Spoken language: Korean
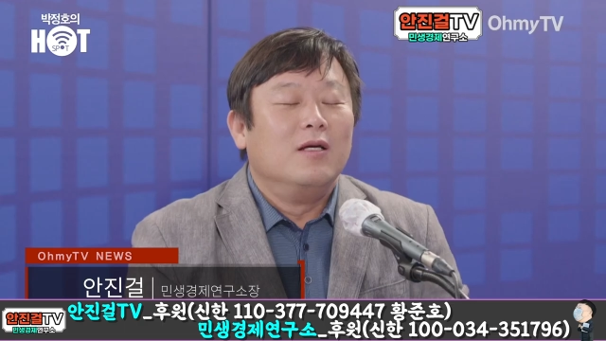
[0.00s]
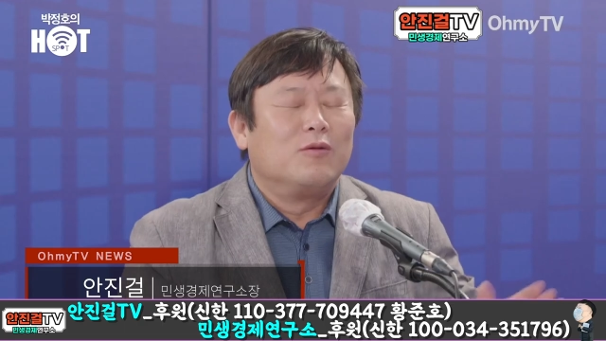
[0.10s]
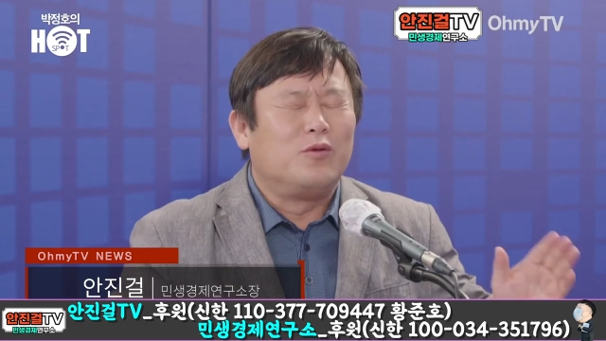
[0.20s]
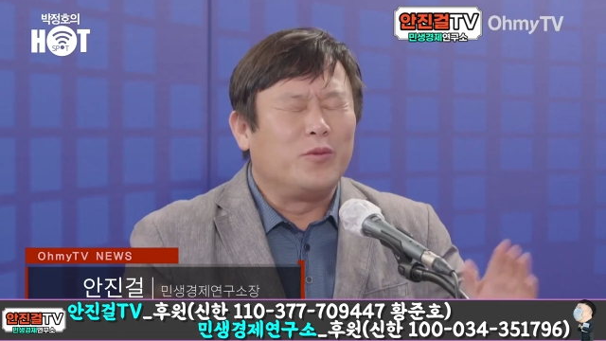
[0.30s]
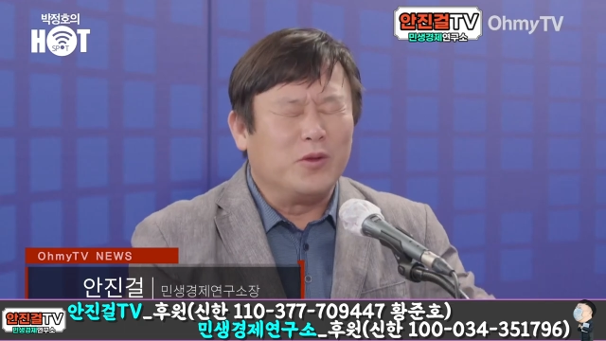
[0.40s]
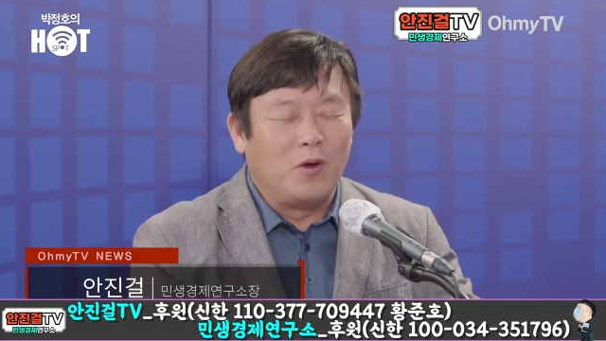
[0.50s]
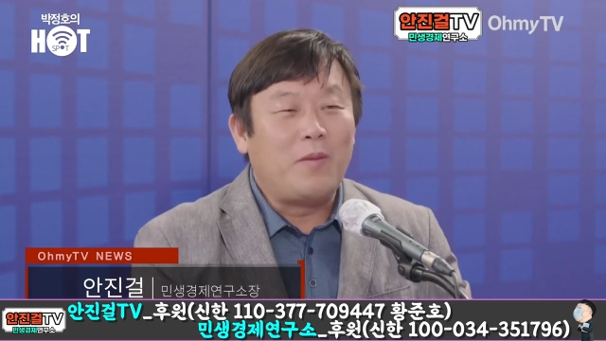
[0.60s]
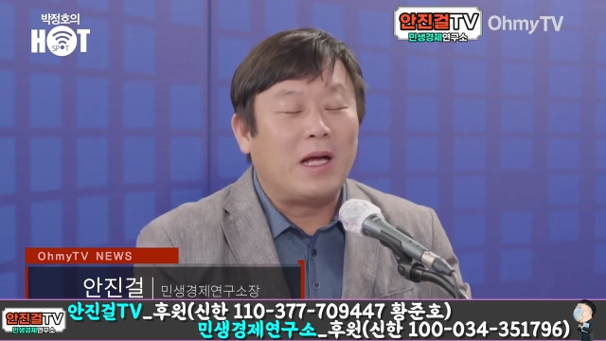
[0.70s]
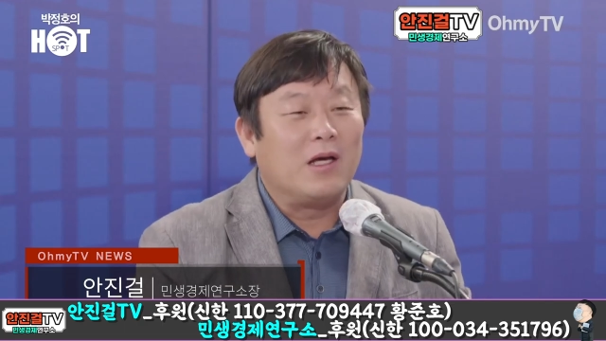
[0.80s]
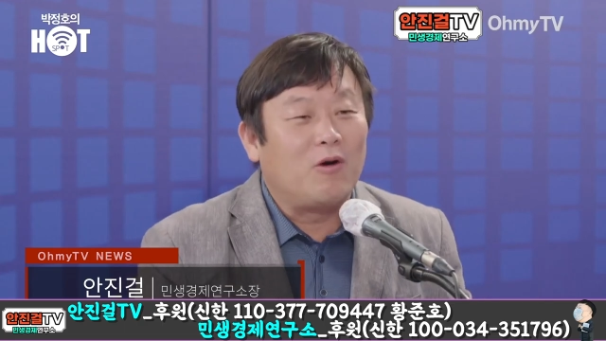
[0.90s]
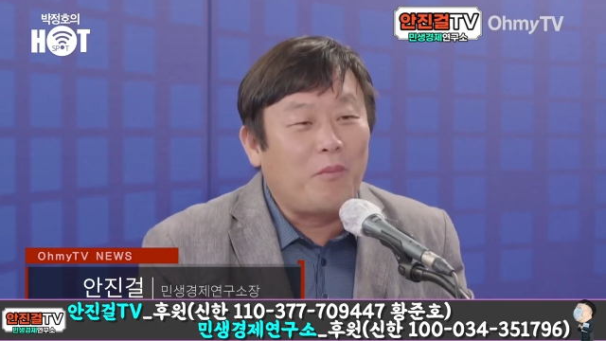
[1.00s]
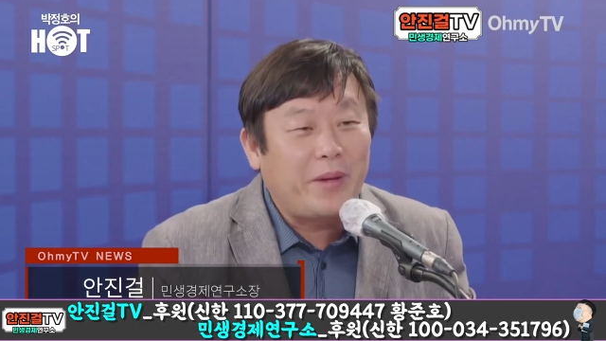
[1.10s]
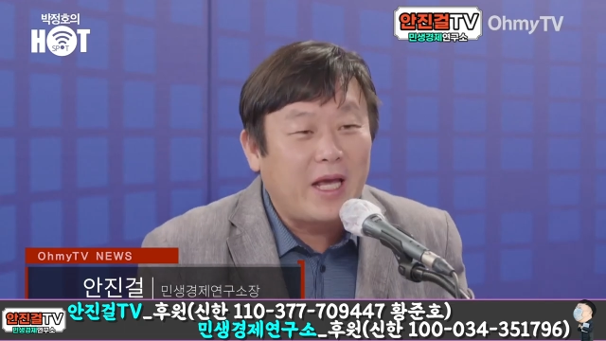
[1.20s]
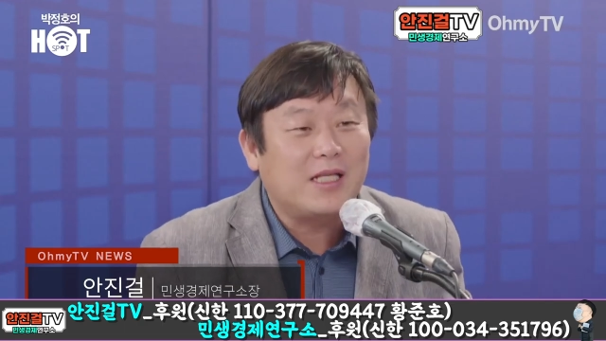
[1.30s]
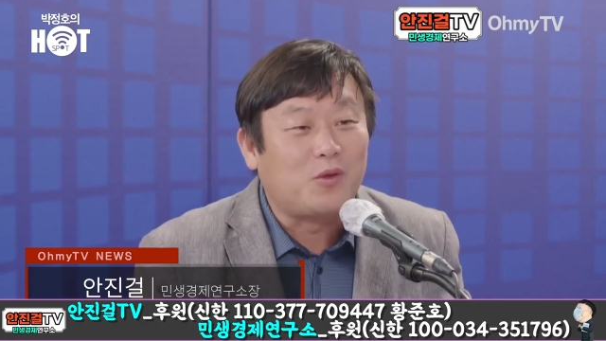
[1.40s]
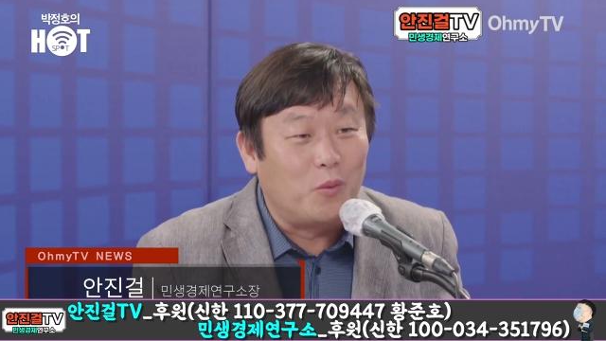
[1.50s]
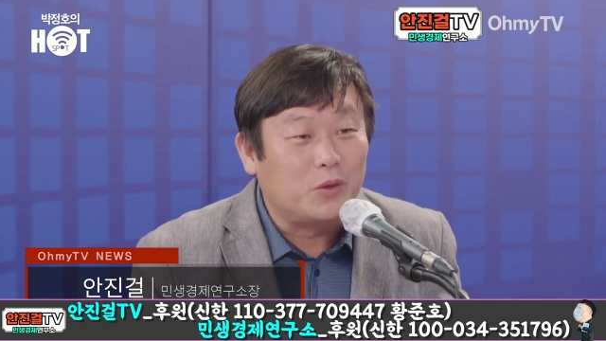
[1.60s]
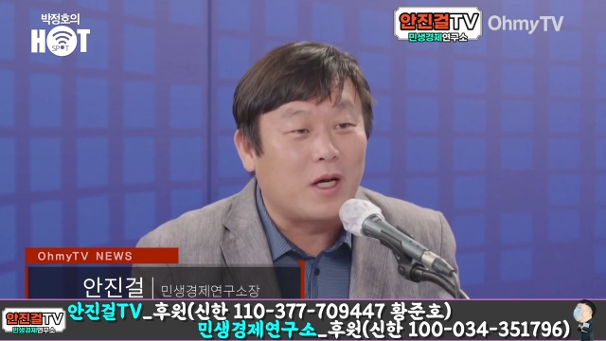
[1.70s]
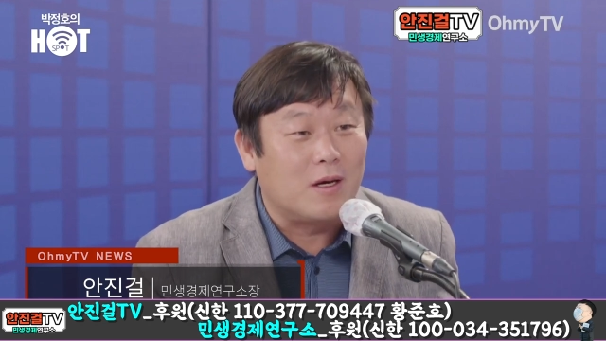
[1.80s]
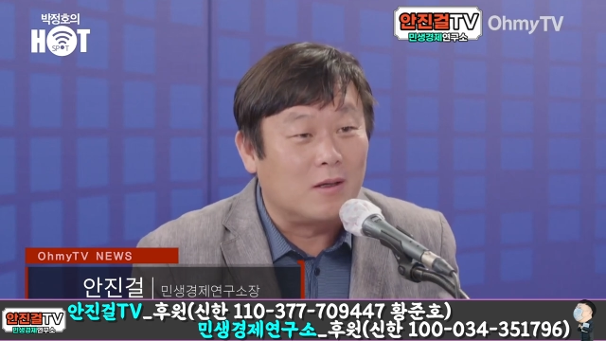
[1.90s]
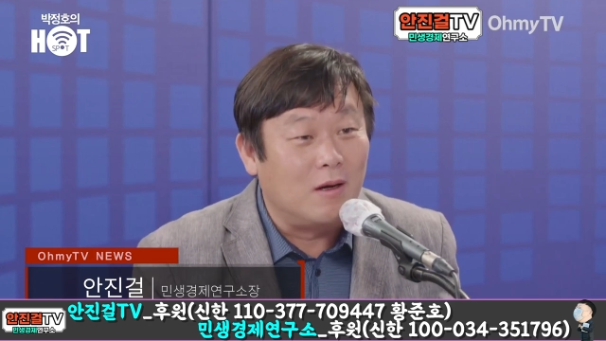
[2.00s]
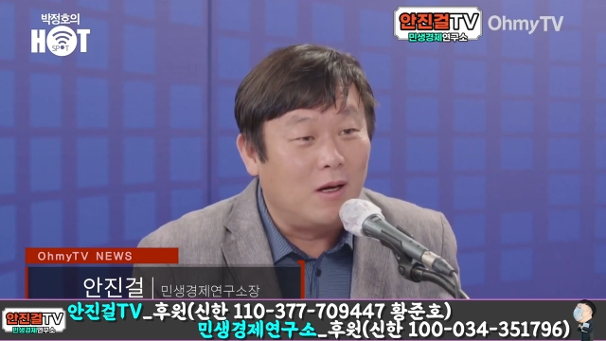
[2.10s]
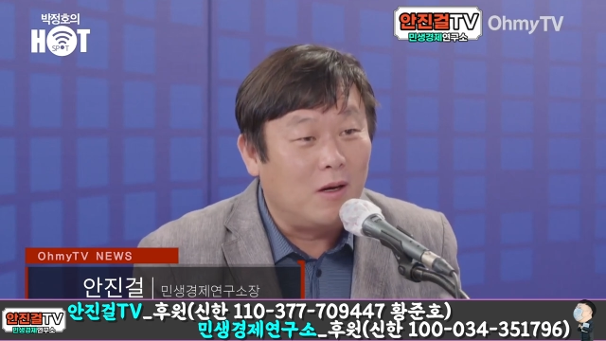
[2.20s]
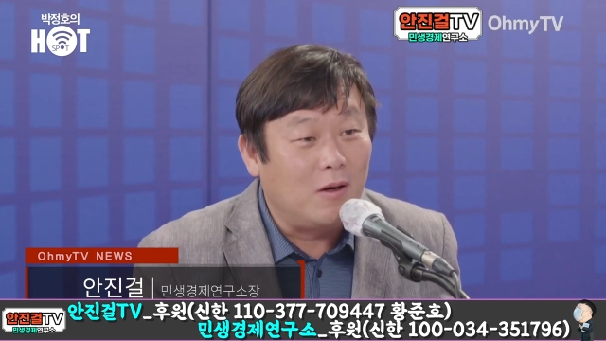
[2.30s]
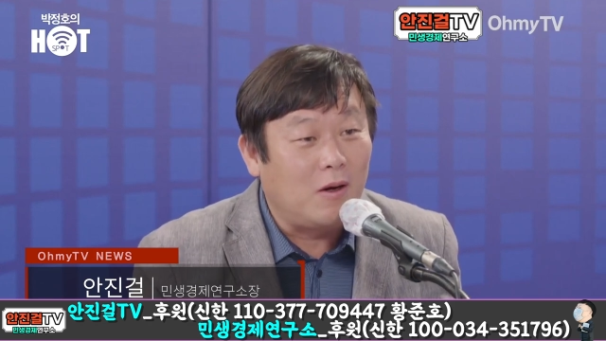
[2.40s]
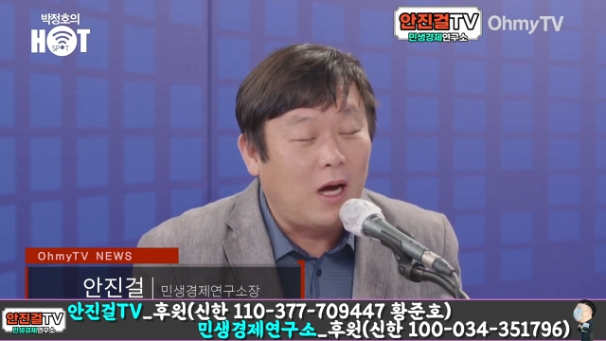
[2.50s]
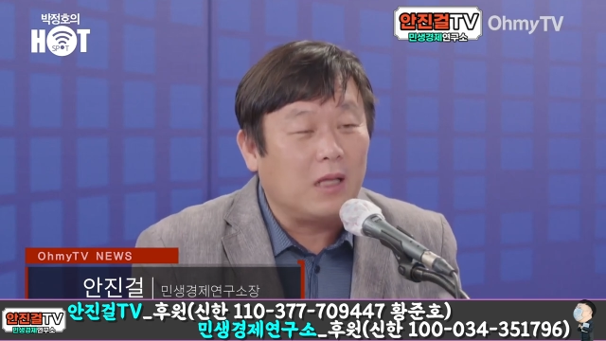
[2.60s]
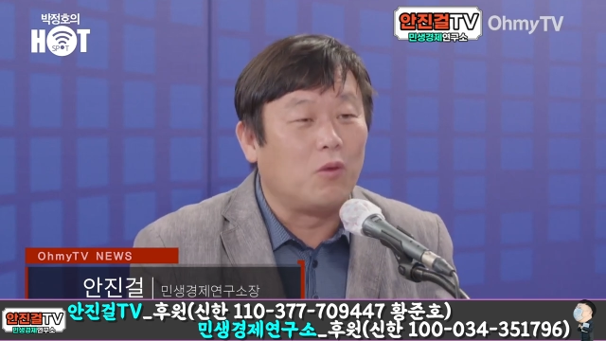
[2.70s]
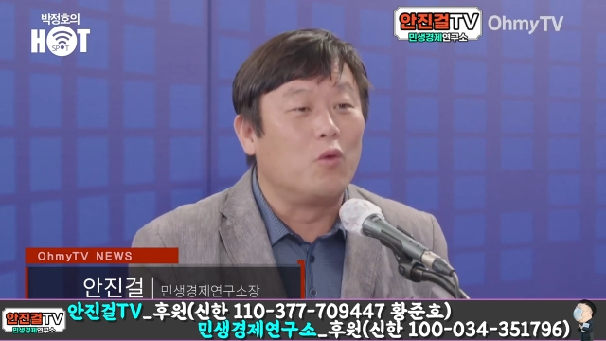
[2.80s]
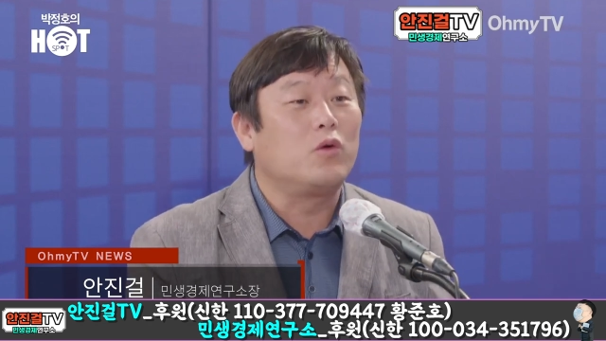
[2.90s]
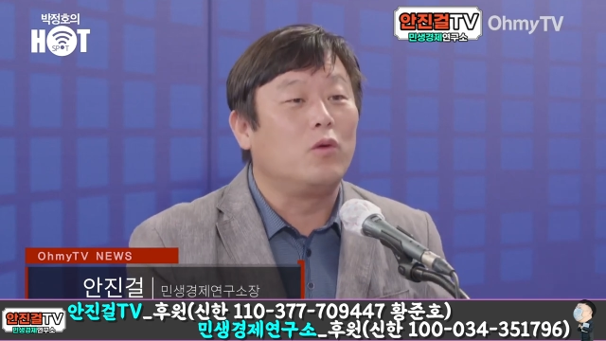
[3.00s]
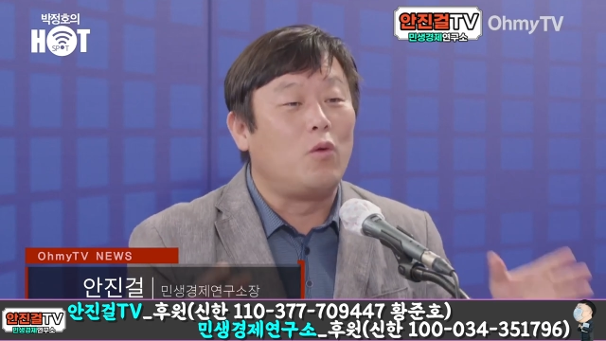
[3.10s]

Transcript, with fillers: 국민이 너무 많이 왔고 피켓이 또 모자란 거예요. 한 어.